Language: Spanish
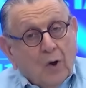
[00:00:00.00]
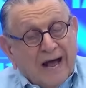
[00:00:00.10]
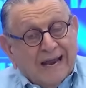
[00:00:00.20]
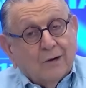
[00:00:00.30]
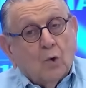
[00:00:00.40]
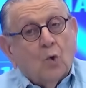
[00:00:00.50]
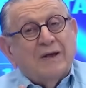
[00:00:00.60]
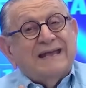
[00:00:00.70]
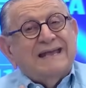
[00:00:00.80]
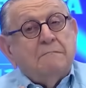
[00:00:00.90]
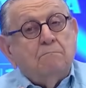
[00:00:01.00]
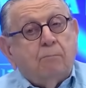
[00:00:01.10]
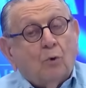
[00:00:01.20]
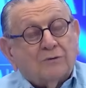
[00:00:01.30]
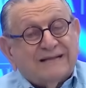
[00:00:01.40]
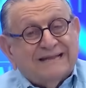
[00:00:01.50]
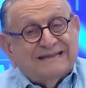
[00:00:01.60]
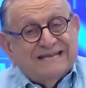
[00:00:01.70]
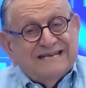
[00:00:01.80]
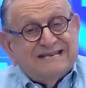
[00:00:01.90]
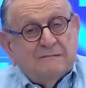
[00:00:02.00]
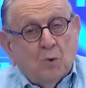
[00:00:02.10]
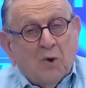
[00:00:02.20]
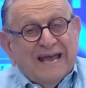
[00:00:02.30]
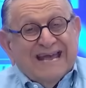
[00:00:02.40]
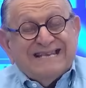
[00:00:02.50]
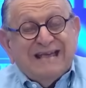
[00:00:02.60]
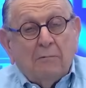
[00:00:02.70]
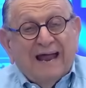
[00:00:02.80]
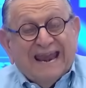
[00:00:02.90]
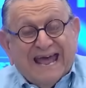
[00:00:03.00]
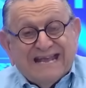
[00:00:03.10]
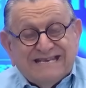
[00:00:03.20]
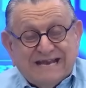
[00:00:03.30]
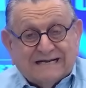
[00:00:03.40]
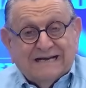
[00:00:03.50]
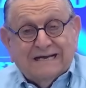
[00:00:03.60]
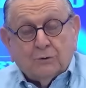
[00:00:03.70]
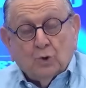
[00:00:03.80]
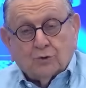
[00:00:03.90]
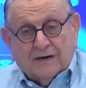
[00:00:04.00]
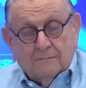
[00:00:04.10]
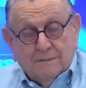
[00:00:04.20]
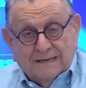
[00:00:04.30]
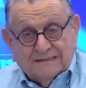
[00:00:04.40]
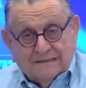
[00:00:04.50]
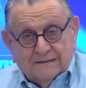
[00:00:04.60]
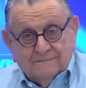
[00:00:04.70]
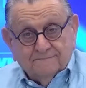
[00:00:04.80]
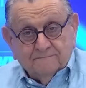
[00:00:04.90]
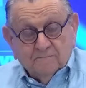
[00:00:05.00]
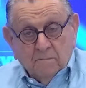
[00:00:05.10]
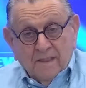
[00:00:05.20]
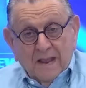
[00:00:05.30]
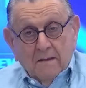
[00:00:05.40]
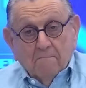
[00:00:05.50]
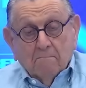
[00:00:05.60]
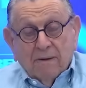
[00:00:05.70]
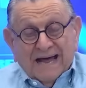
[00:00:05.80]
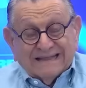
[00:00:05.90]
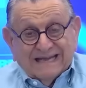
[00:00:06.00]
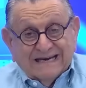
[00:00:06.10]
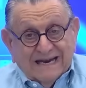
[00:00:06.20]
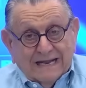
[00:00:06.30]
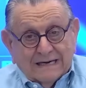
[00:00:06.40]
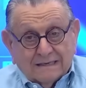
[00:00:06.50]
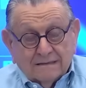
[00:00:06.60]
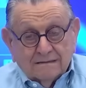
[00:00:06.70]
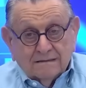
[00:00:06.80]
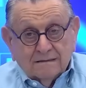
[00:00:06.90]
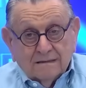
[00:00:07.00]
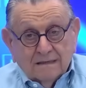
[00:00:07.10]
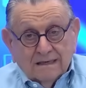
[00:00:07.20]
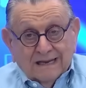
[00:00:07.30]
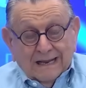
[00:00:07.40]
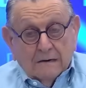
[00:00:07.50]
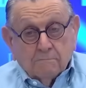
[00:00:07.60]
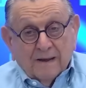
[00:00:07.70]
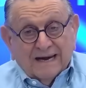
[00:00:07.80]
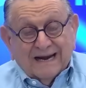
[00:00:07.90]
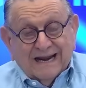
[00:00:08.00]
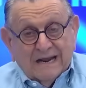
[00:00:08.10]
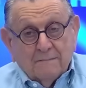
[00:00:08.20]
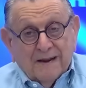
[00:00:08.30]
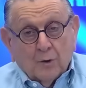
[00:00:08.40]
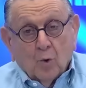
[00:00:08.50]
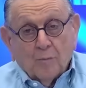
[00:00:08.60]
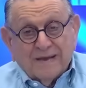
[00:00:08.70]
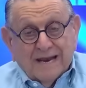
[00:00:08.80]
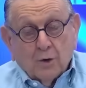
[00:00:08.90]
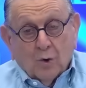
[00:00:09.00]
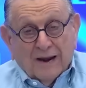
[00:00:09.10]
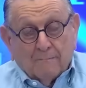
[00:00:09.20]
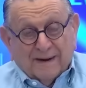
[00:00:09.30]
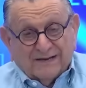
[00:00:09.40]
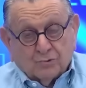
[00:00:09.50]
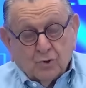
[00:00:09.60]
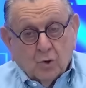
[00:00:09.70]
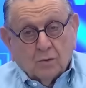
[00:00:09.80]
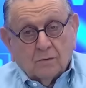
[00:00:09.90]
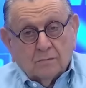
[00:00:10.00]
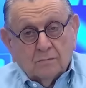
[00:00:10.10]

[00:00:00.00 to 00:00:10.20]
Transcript: algo importantísimo. Esa avalancha que en estos tres meses va a tener el PRM, el gobierno, la presión